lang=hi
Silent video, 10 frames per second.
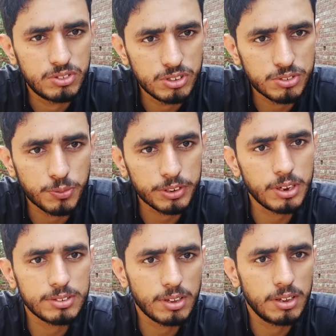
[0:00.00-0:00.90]
जिस
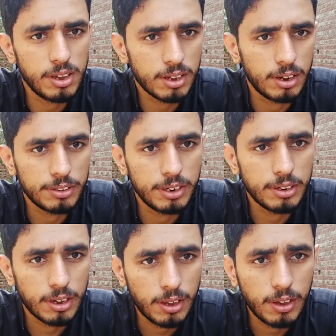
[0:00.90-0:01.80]
वजह से ये
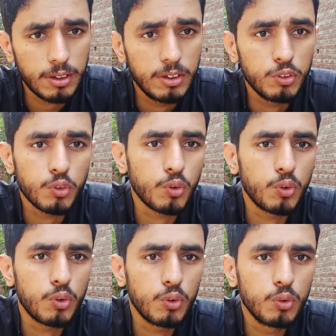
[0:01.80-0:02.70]
कंटेंट आया तो
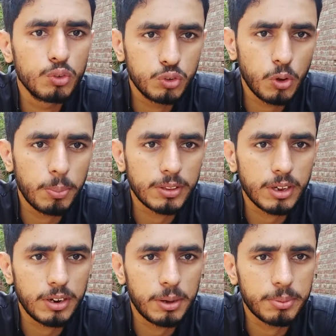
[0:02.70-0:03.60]
उसी को ही बंद
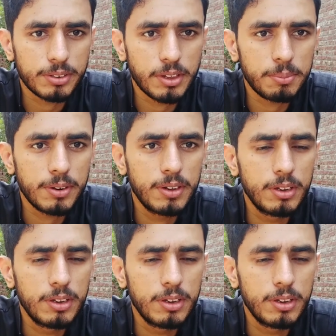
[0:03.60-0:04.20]
करना पड़ता फिर